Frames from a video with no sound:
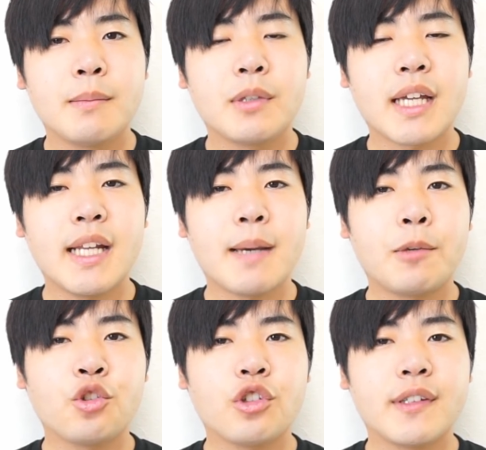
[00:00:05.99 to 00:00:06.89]
bo kiedy
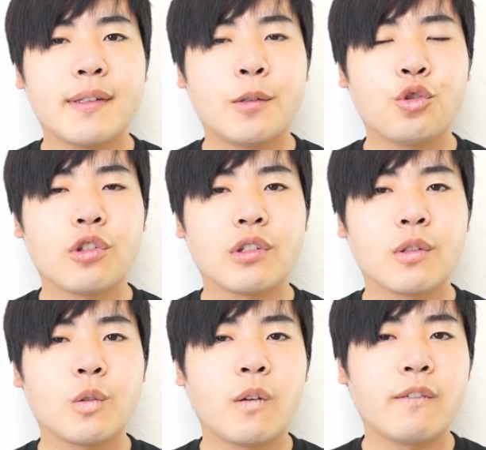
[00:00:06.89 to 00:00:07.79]
Japończycy słyszą
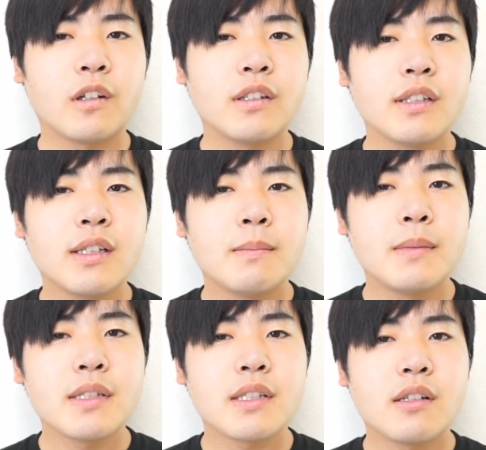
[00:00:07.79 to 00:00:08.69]
to słowo,
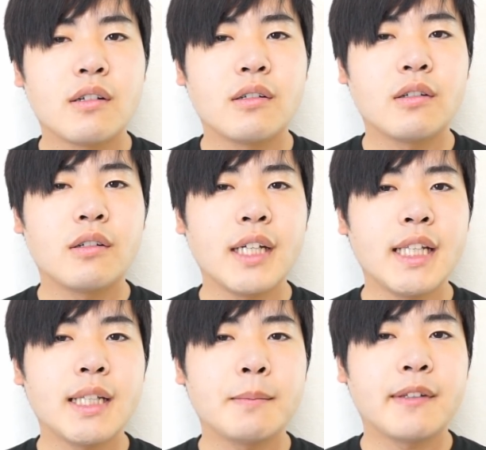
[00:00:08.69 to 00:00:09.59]
myślą o
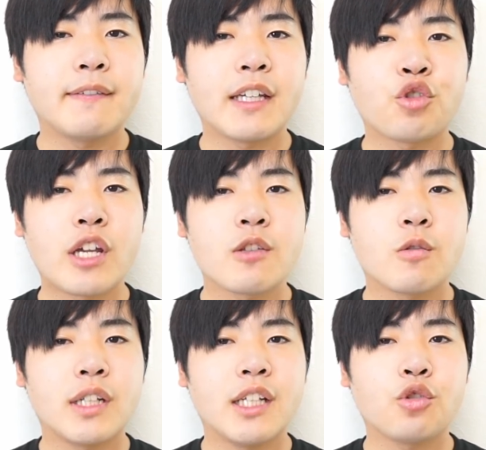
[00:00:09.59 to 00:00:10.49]
innym
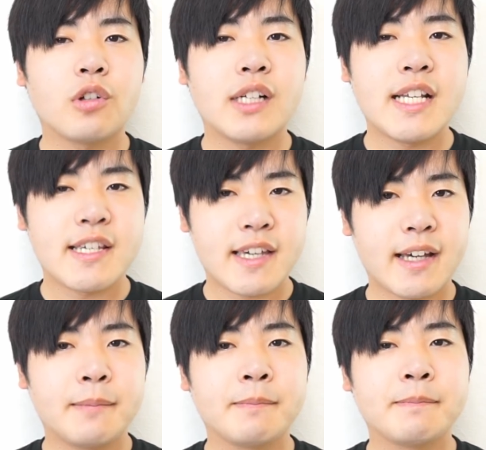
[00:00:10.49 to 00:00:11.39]
zwierzęciu niż o lisie.